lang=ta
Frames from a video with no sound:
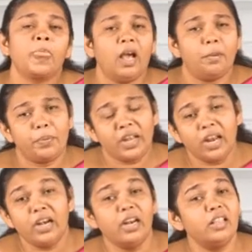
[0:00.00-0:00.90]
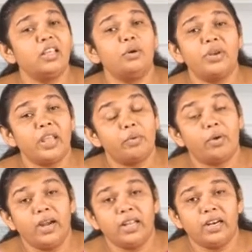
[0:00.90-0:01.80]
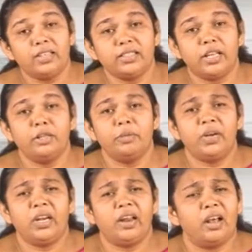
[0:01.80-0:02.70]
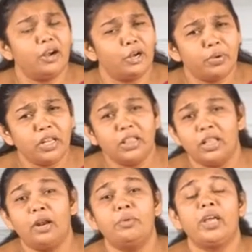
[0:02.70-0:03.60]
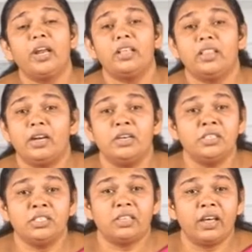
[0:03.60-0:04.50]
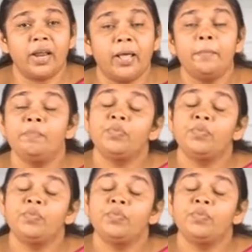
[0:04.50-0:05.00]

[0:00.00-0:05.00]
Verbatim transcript: நான் அப்படி என்ன தவறு என் வாழ்க்கையில செய்து விட்டேன் ஆண்டவர் இந்த அளவுக்கு என்னை தண்டிச்சிட்டாரே